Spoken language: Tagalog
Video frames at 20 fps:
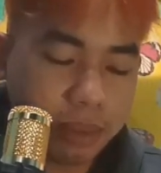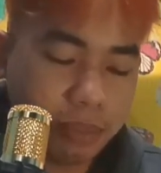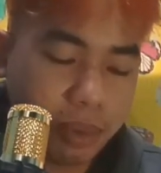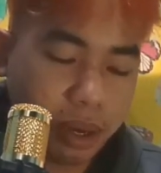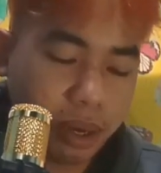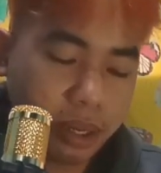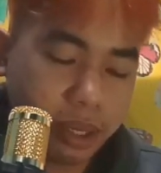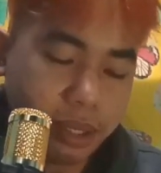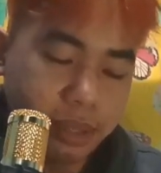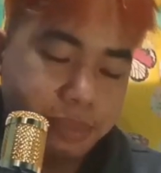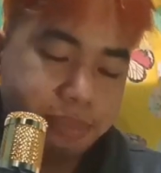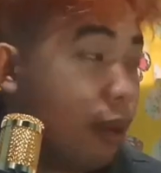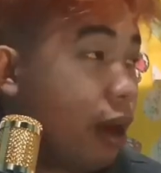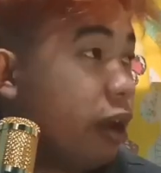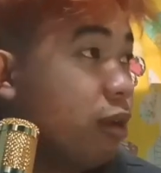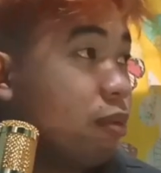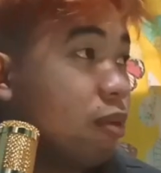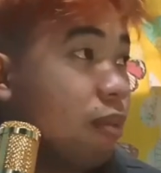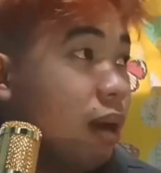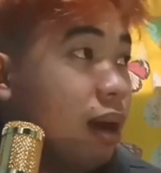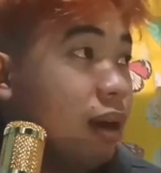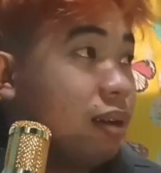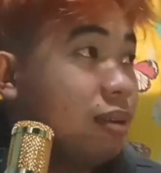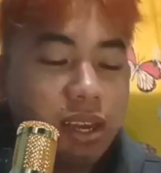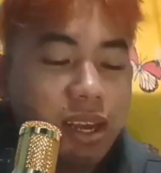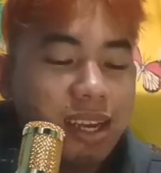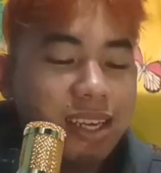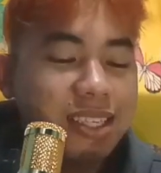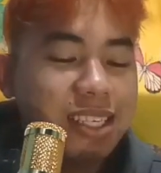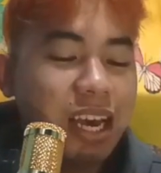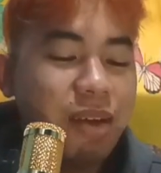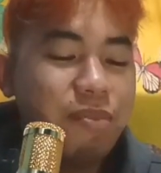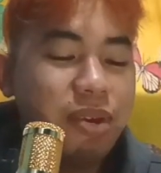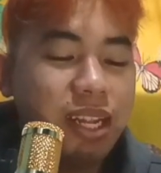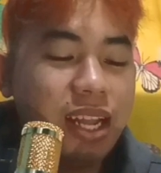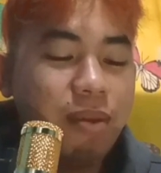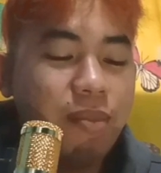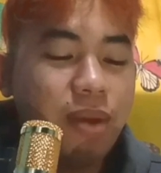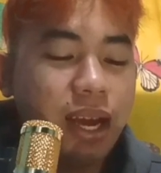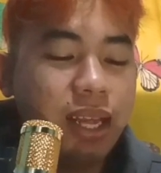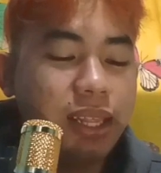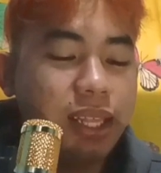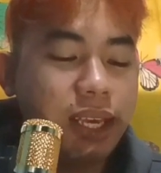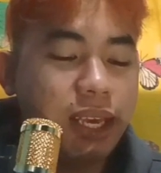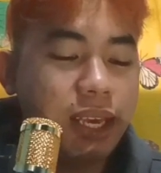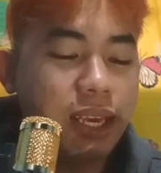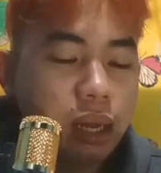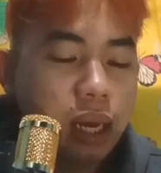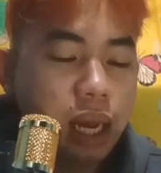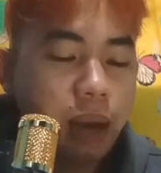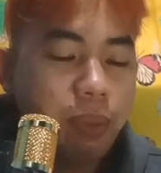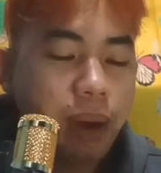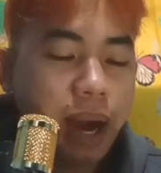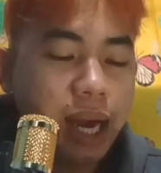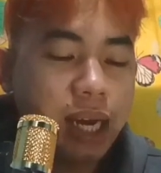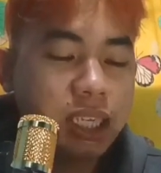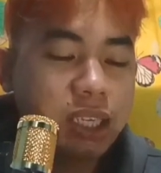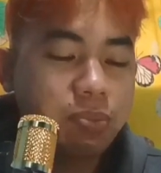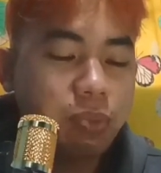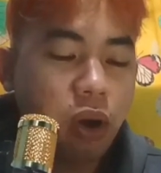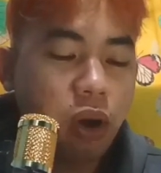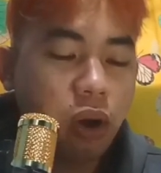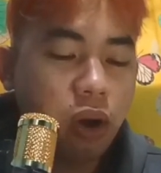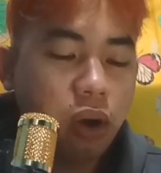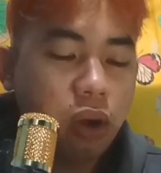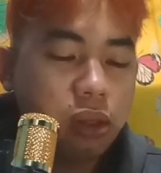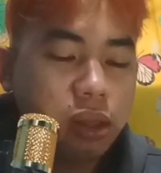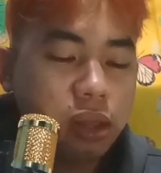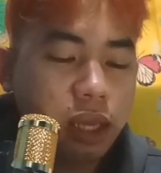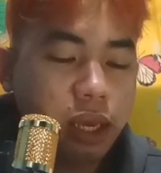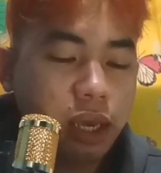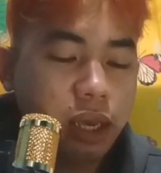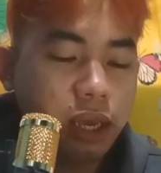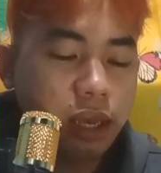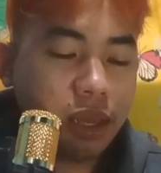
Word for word: Bakit? Ayaw mo ba? Sabi naman ni Labars mo, T,